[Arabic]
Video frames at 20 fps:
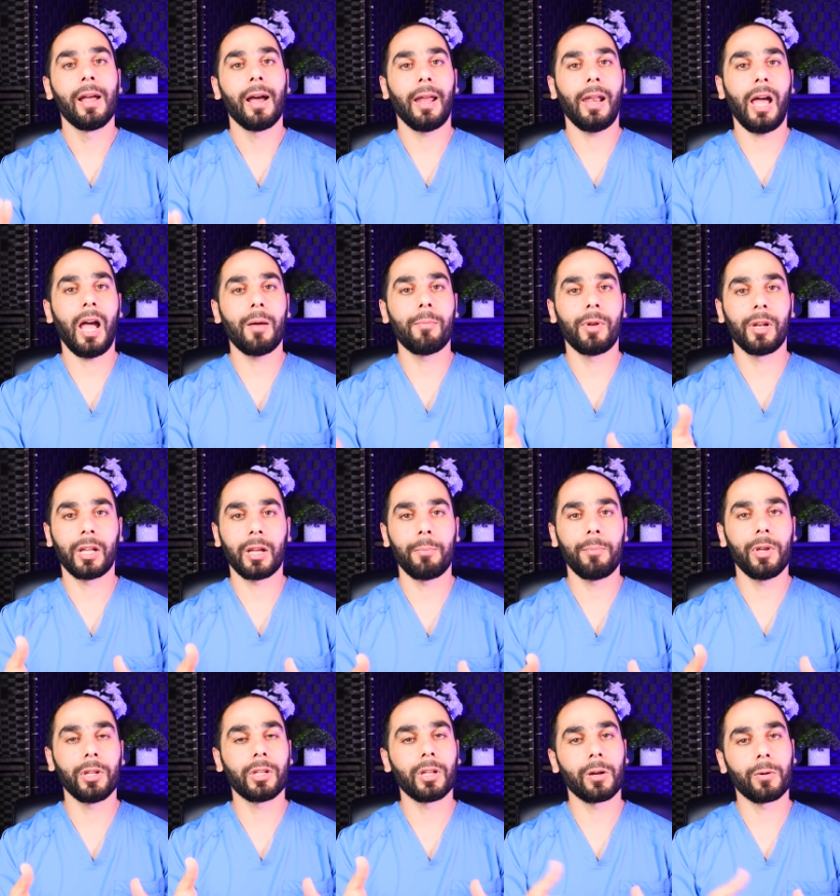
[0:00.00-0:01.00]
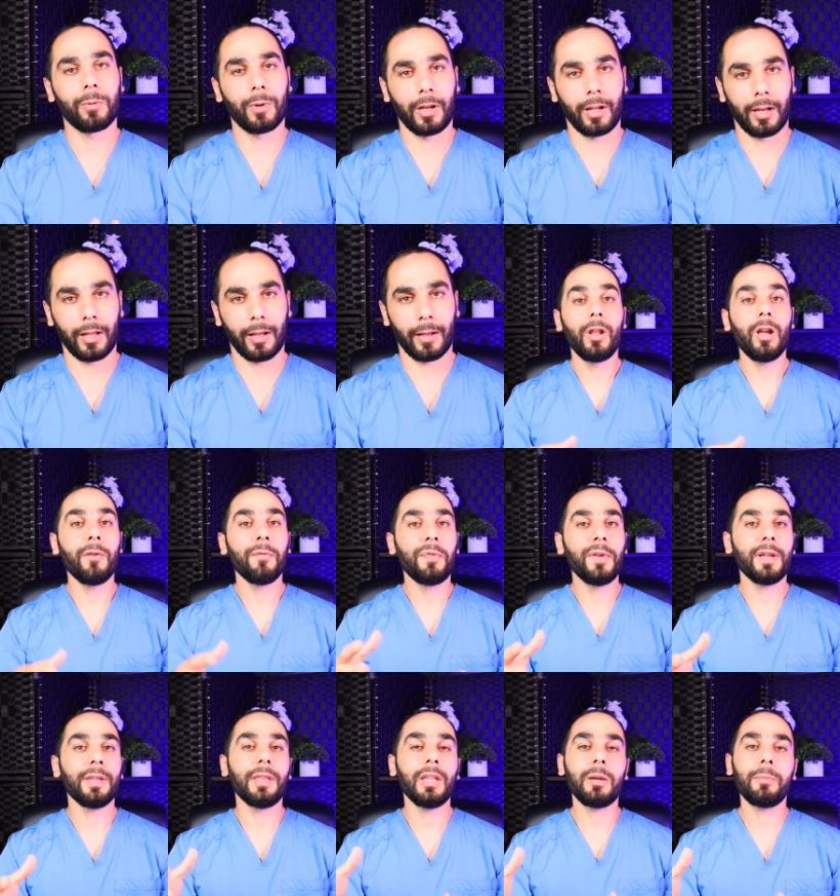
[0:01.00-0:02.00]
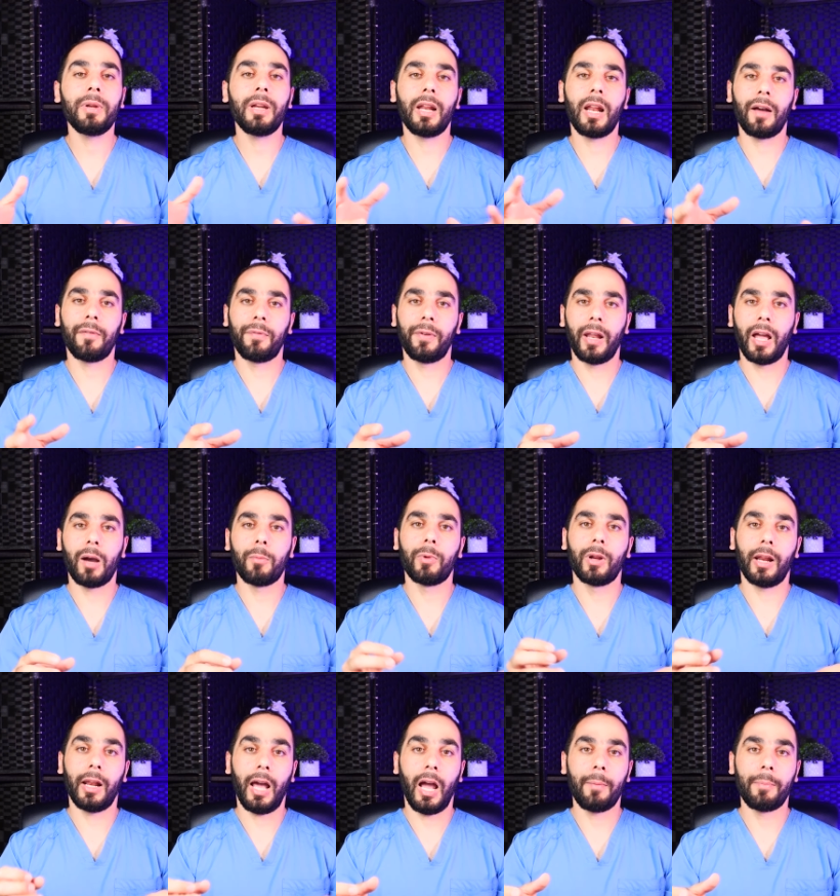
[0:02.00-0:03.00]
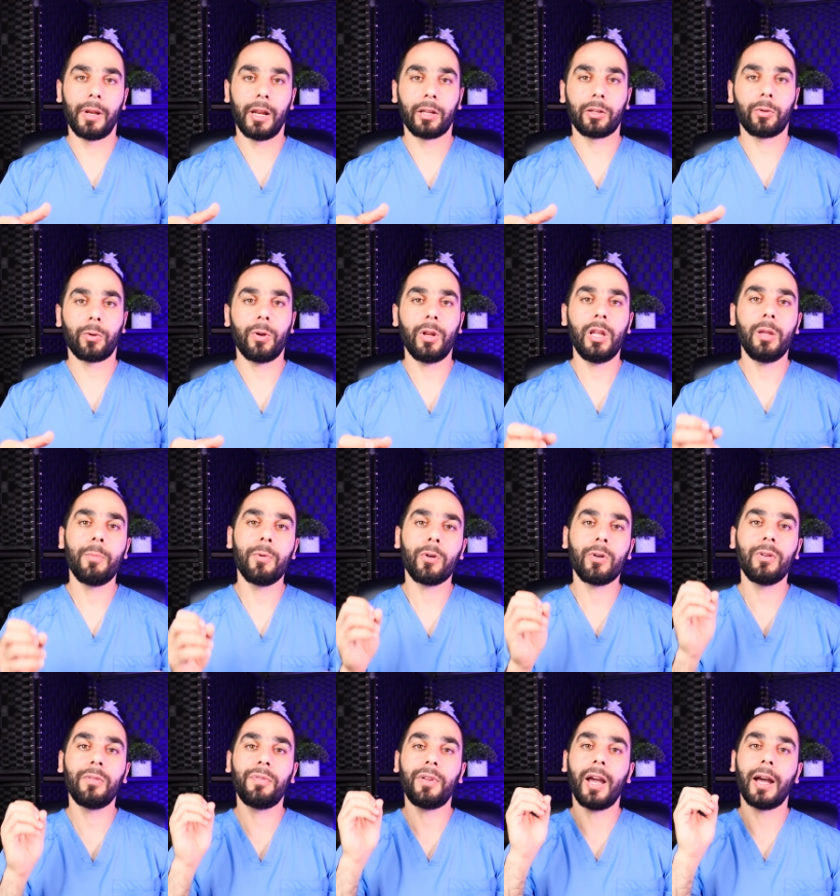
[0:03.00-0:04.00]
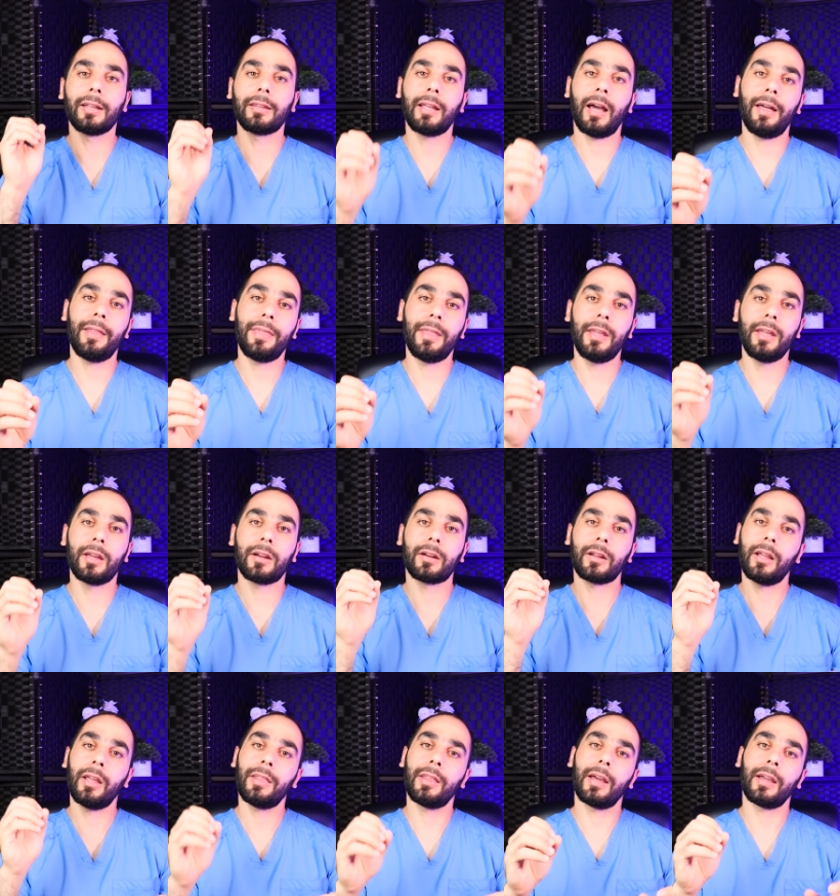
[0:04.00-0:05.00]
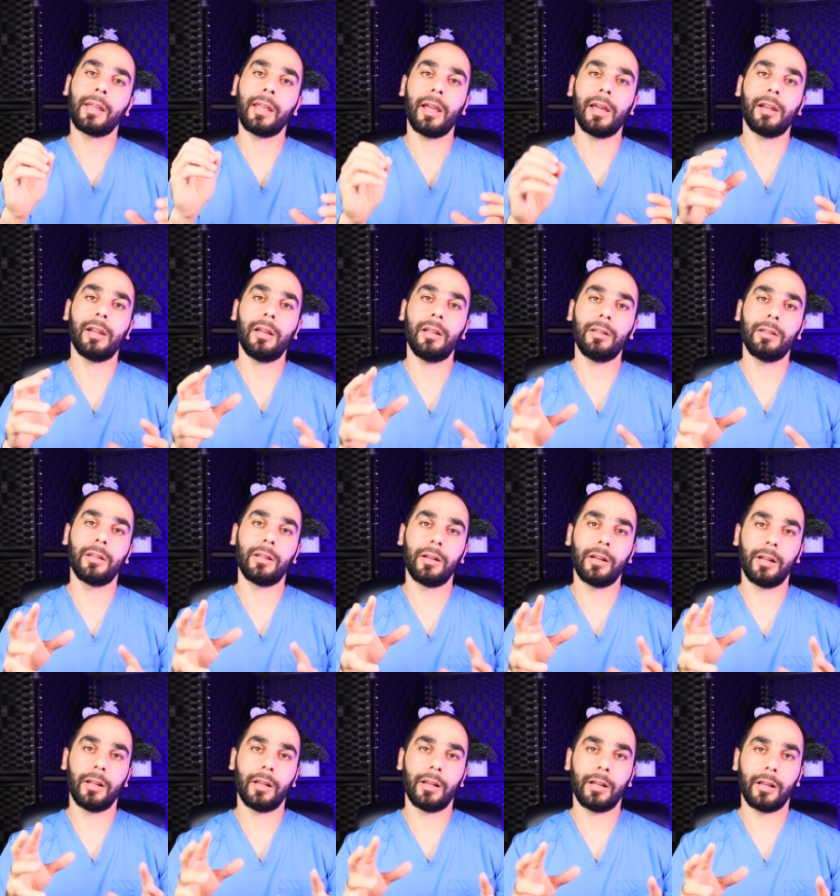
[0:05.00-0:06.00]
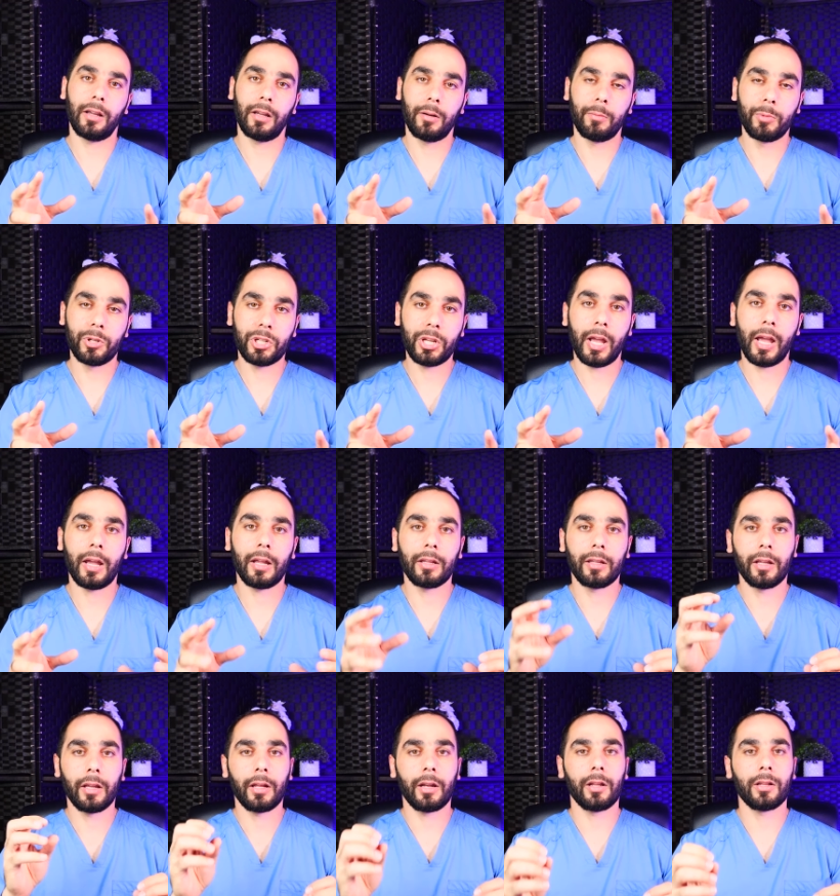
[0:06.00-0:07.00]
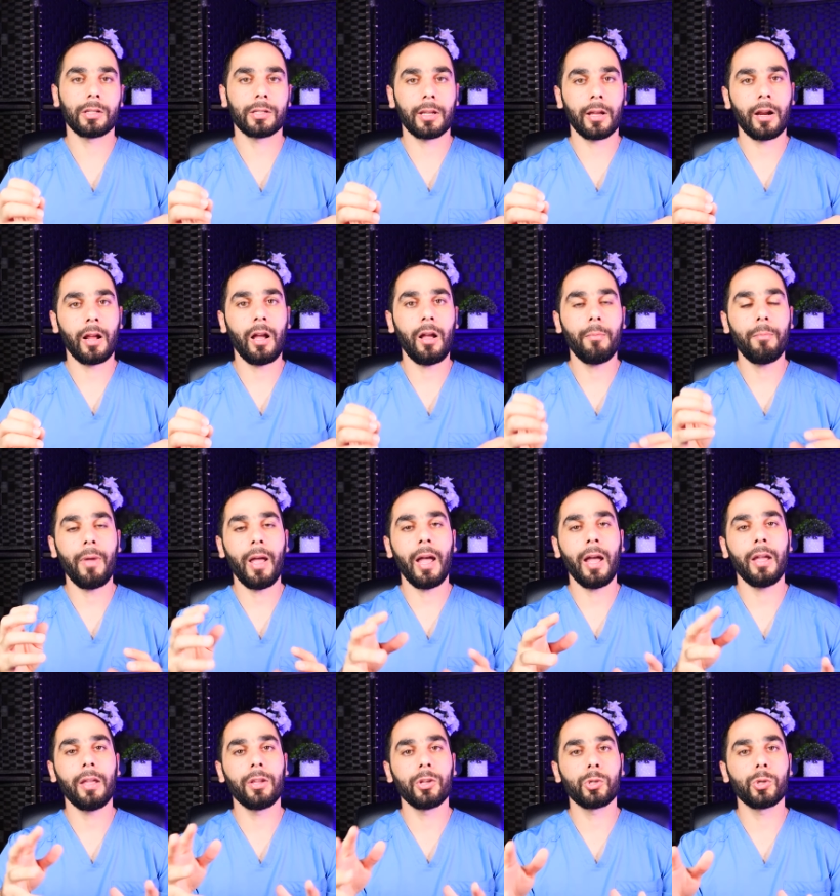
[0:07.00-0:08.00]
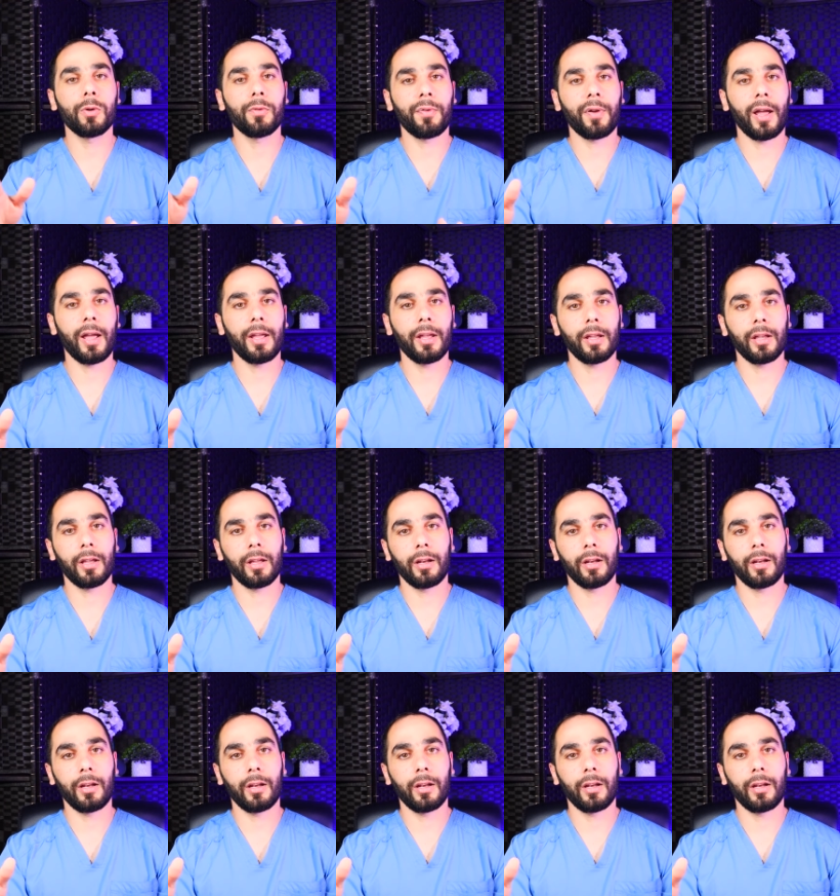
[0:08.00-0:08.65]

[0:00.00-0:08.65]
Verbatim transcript: العاب الكمبيوتر ولا لا واليوم في كثير من الافلام والالعاب الالكترونيه بيكون فيها تحذير اذا كان كان عند المشاهد صراع ما يشوف هاي